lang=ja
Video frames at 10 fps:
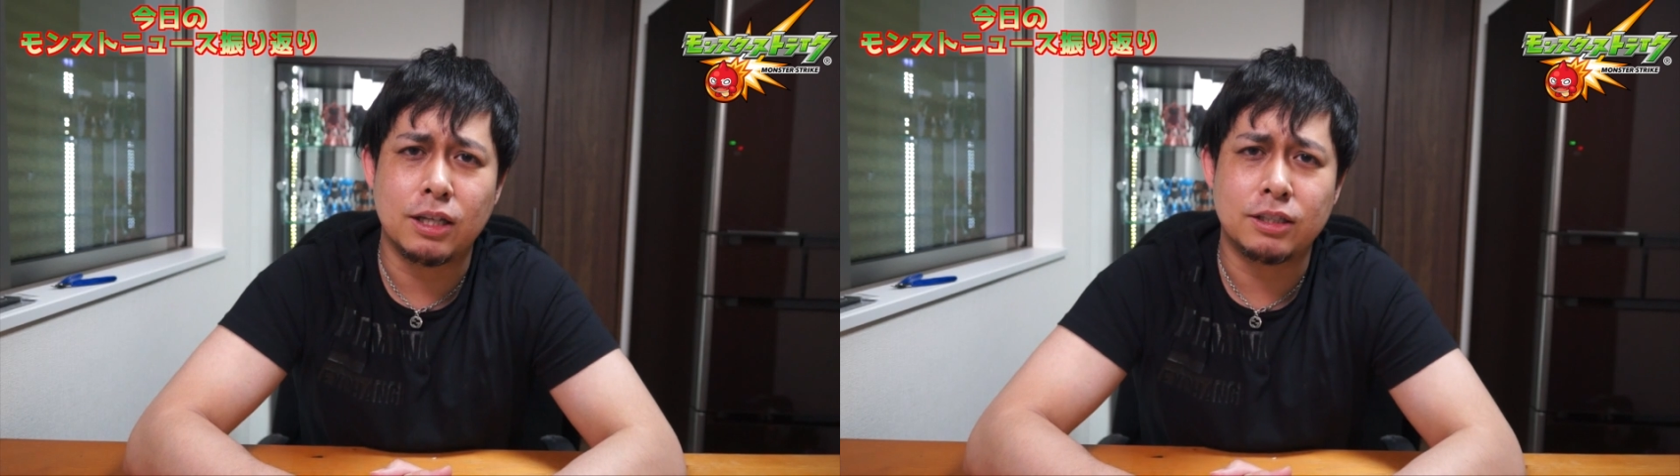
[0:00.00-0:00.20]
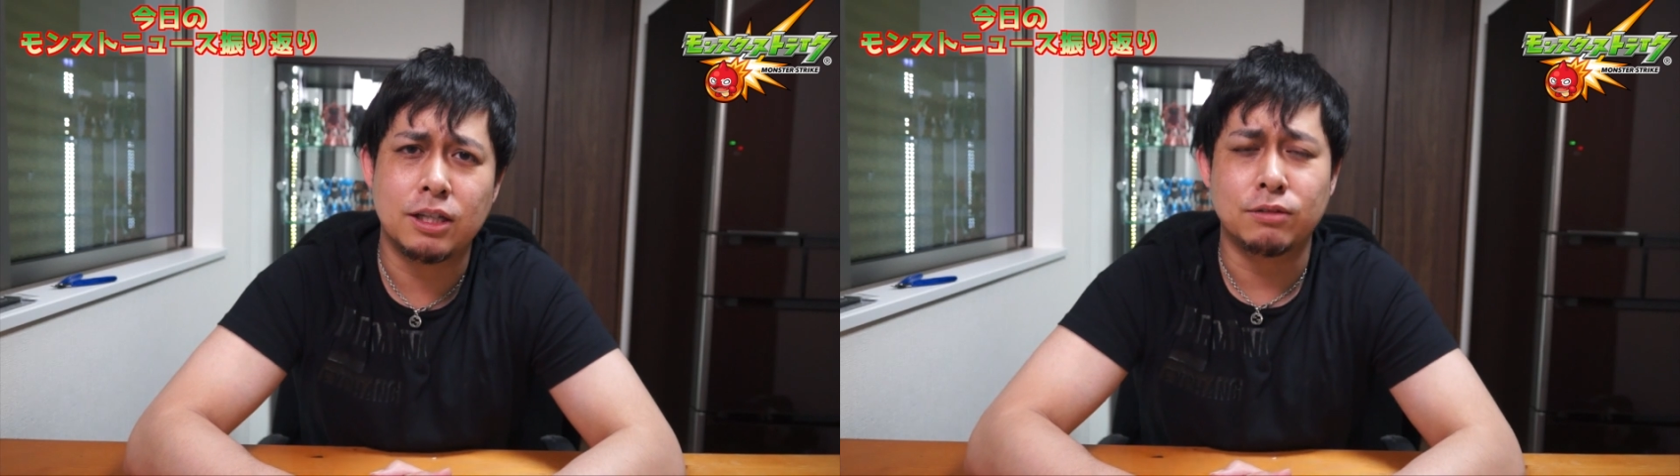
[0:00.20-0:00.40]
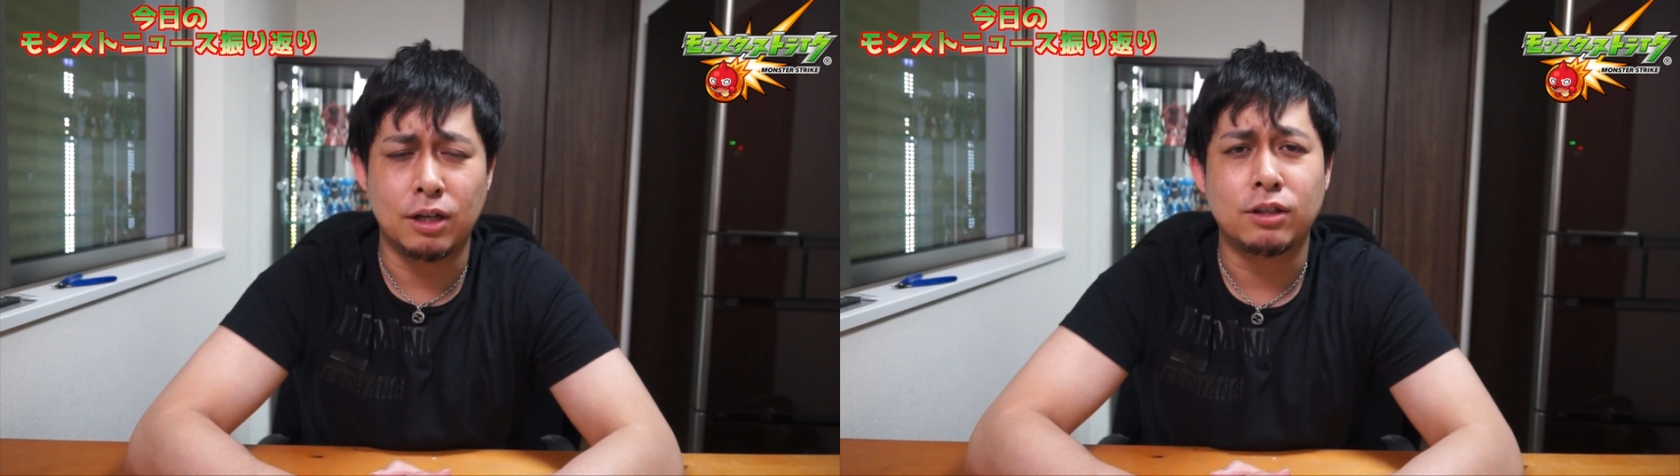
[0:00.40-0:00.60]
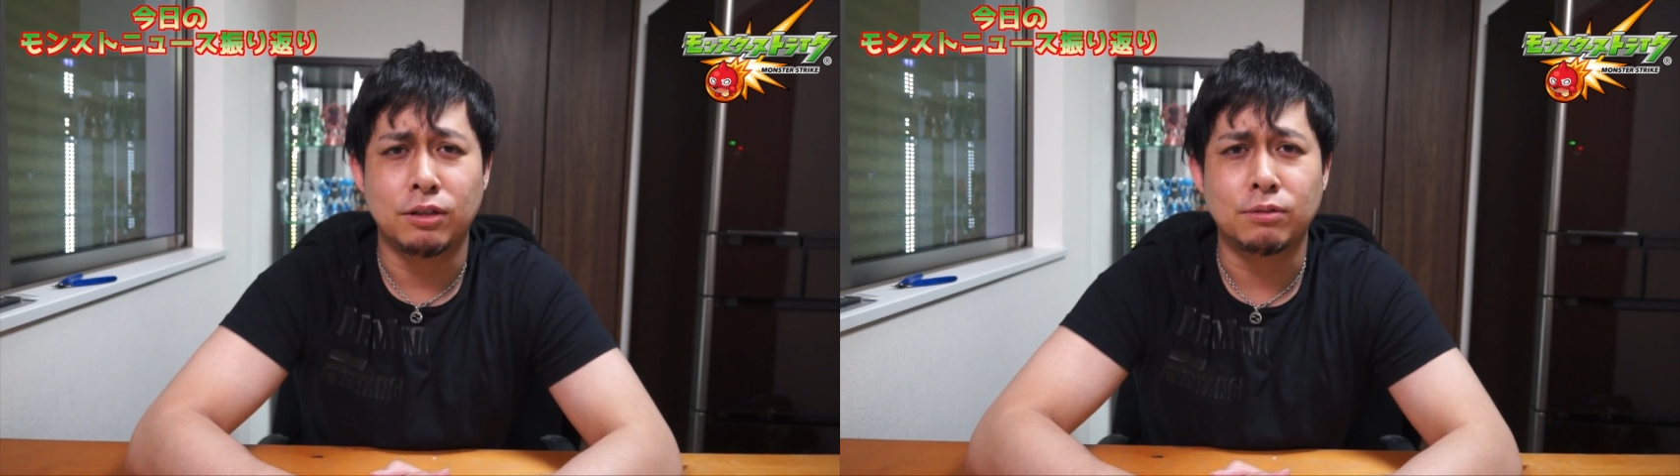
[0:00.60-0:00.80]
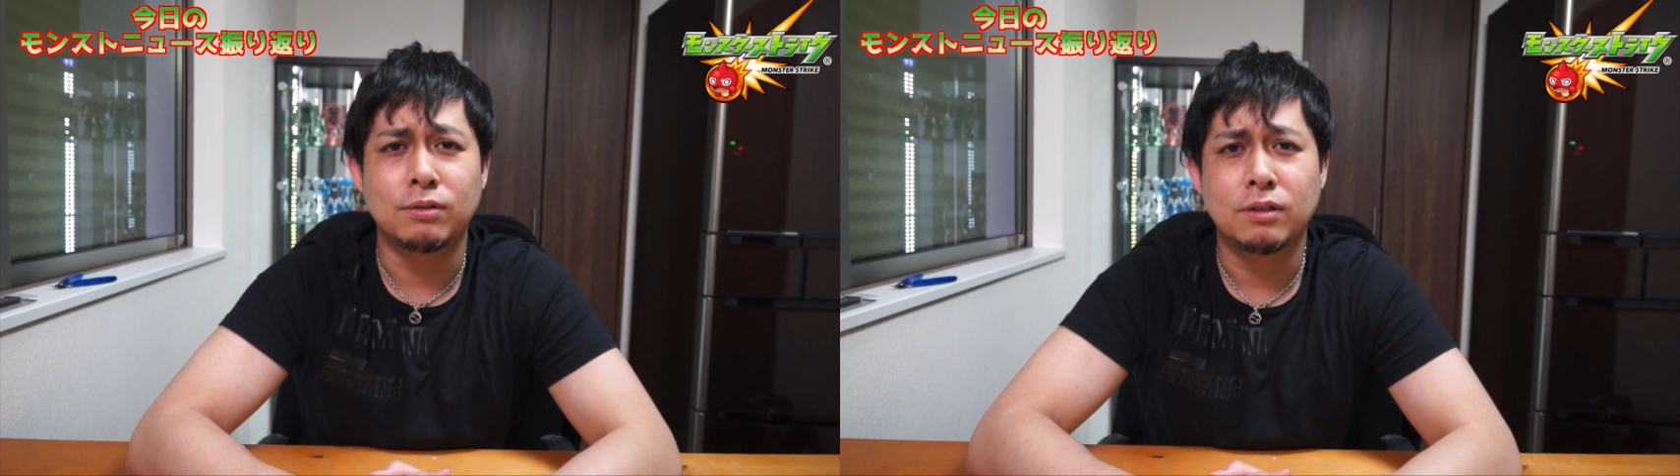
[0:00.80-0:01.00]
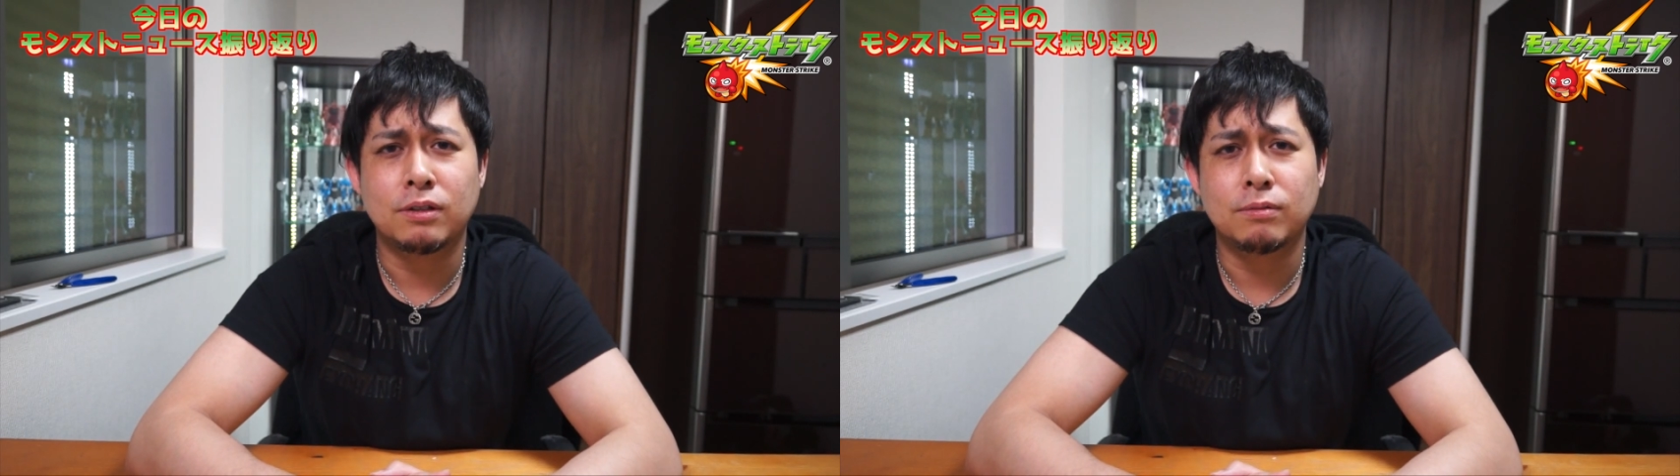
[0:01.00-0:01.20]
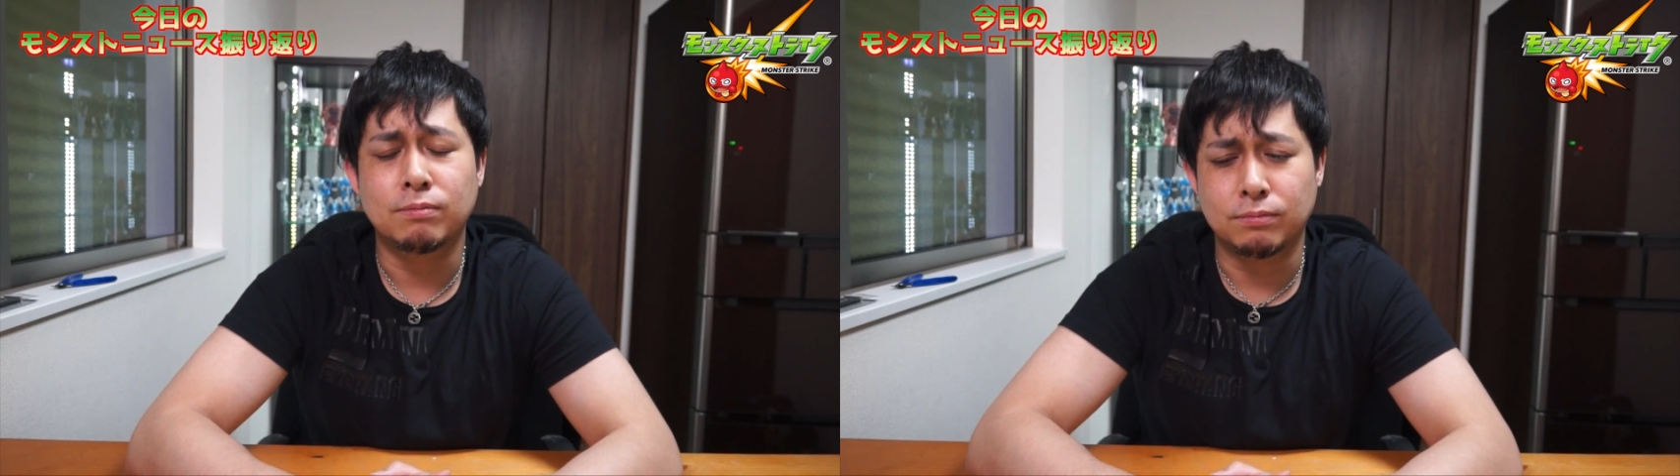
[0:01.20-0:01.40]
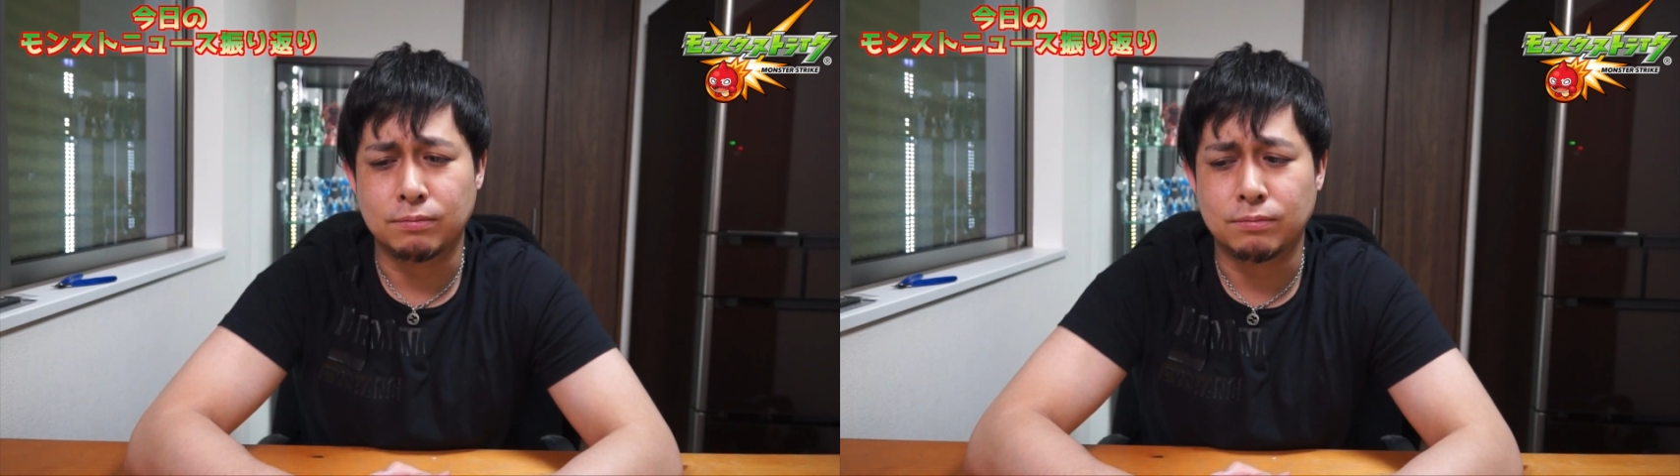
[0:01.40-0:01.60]
てきてるねっていう。
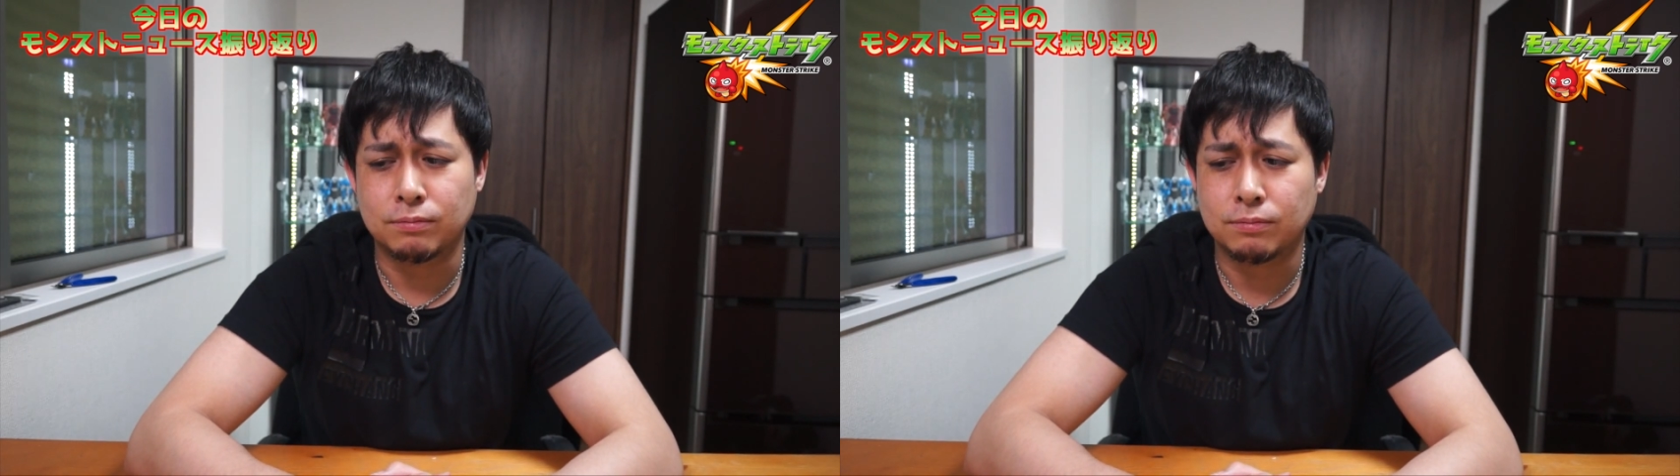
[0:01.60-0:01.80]
うん。